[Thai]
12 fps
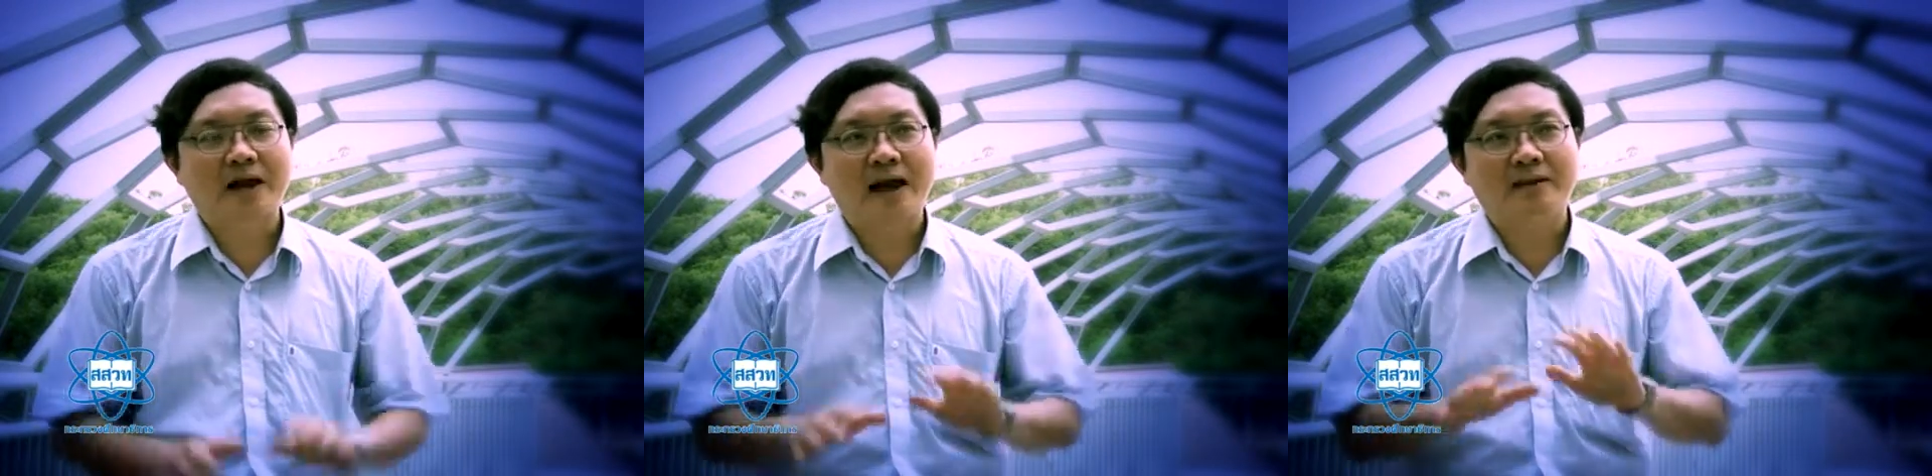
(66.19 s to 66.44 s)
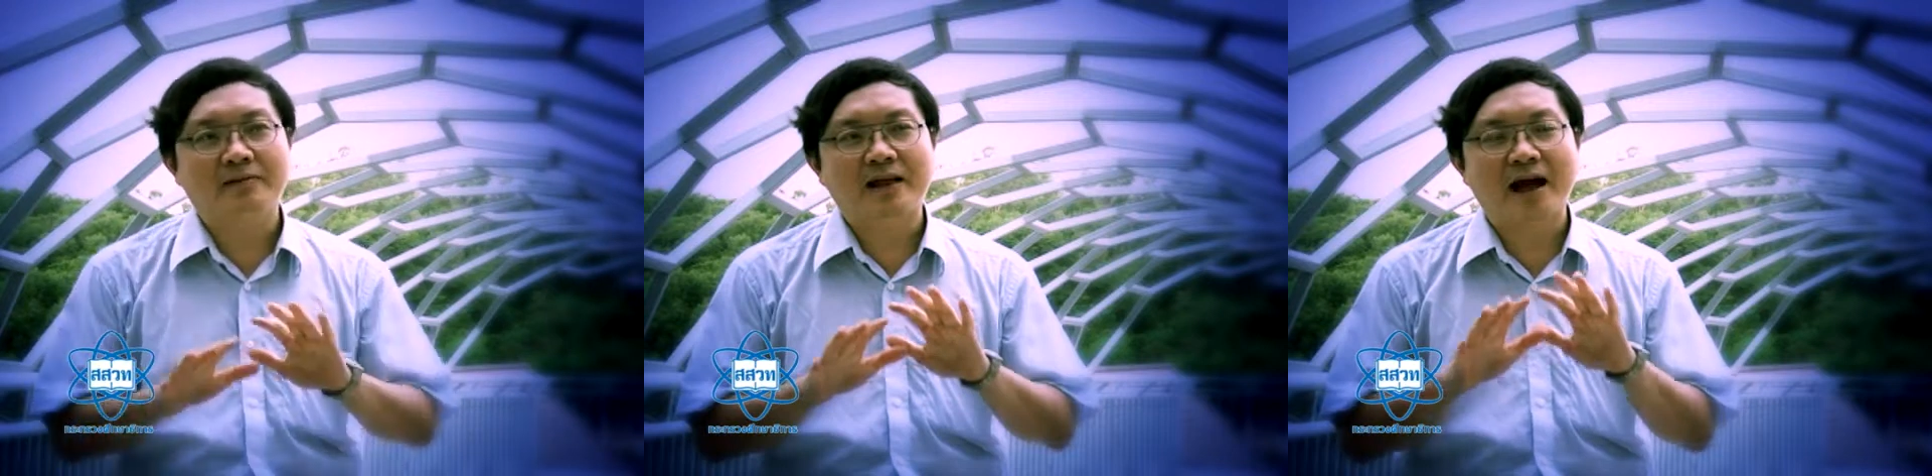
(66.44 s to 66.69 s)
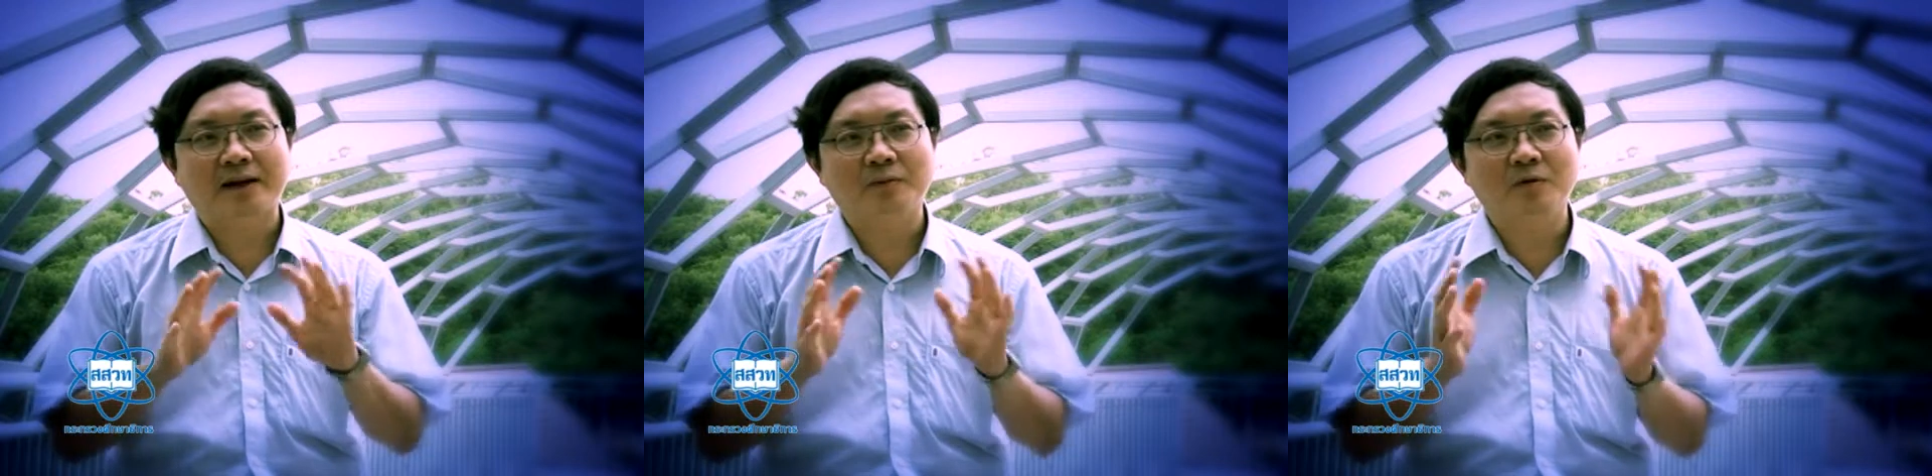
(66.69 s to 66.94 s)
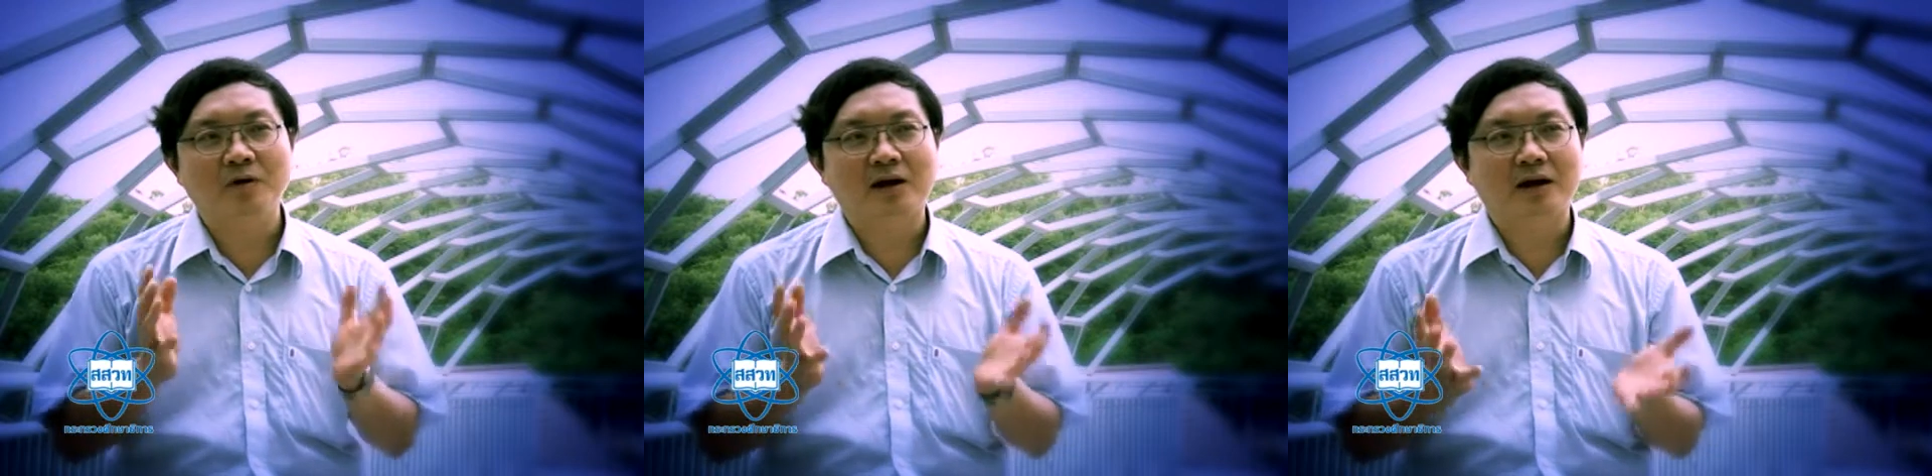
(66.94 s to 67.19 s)
การสร้าง
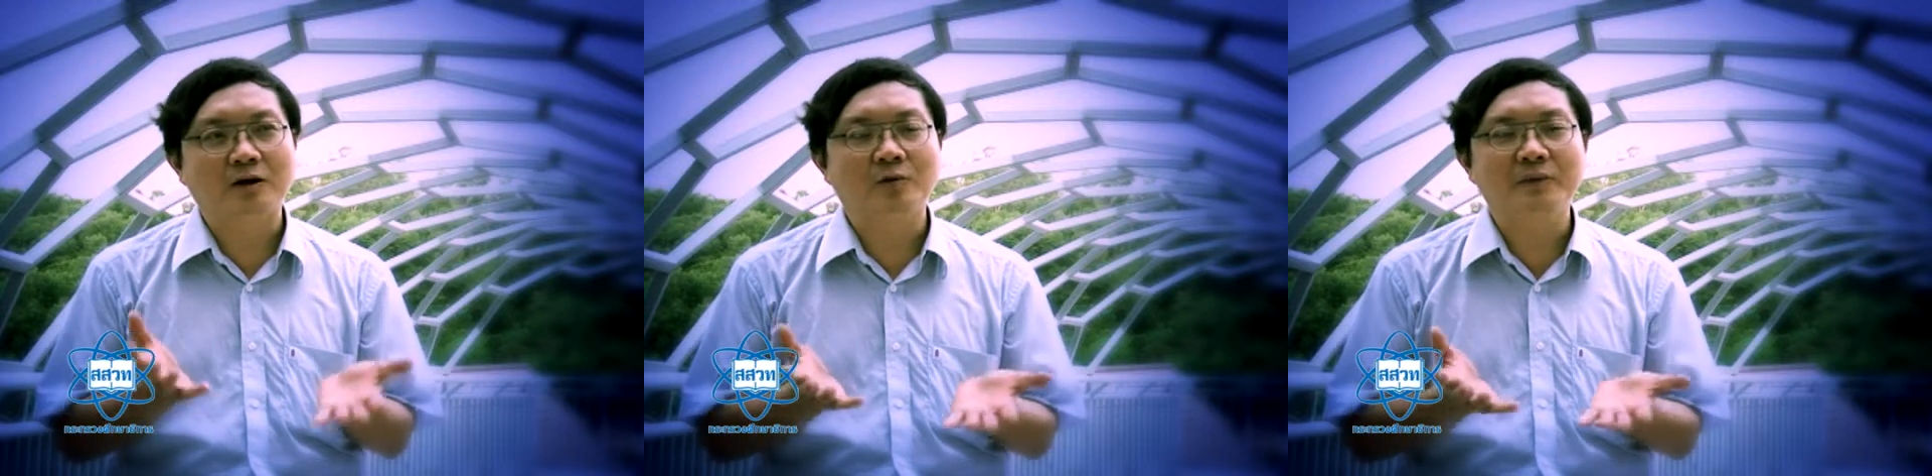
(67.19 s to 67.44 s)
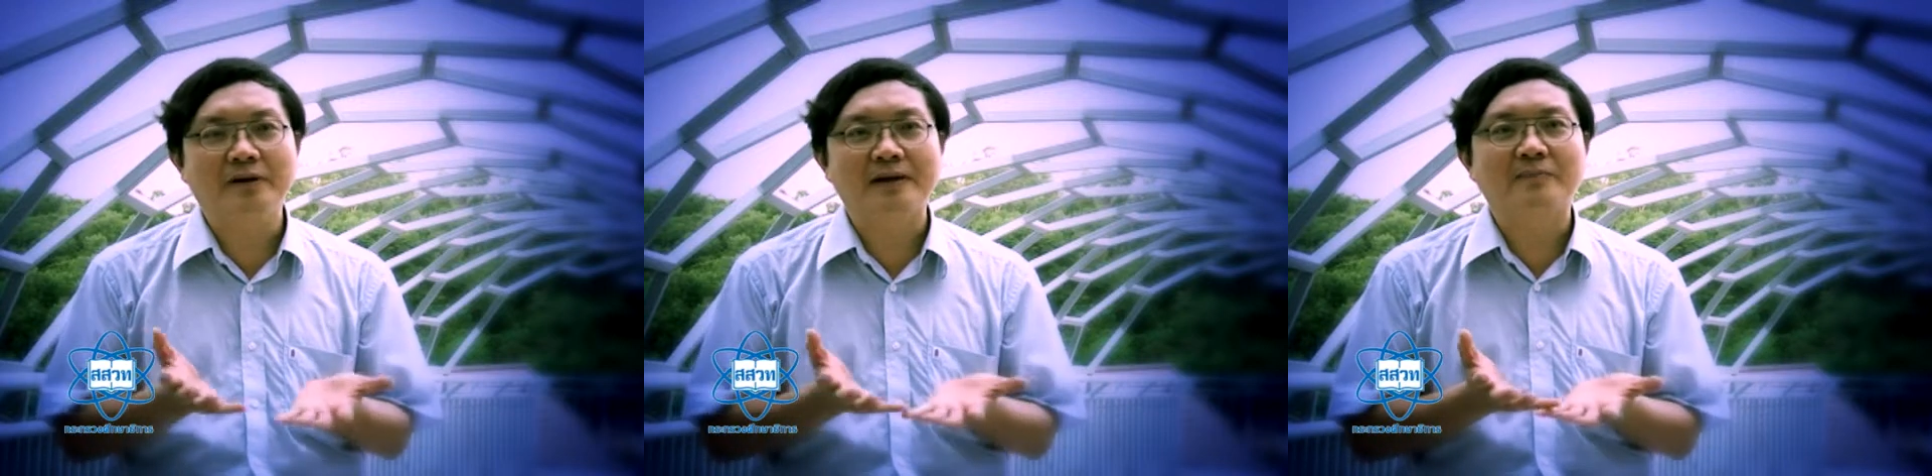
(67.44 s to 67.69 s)
พวกอลูมิเนี